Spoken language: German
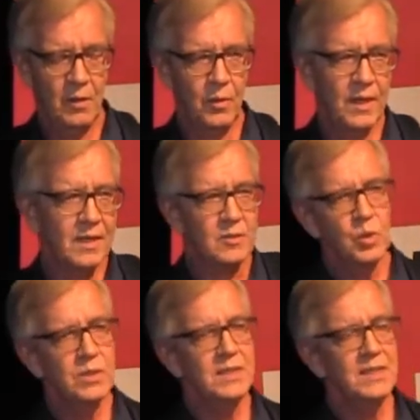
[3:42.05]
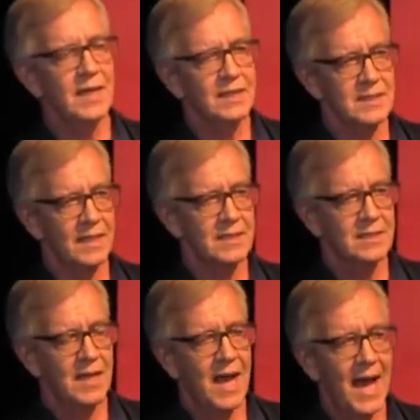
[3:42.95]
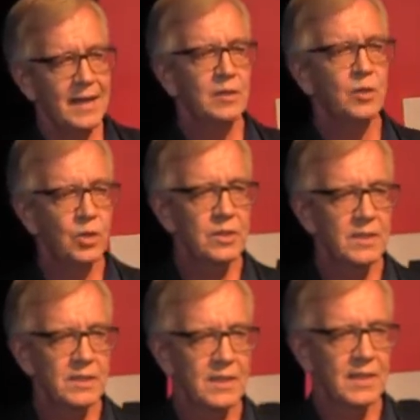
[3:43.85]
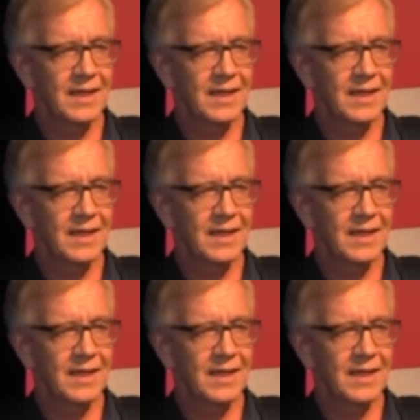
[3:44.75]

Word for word: Oder das gute Kita-Gesetz. Angekündigt,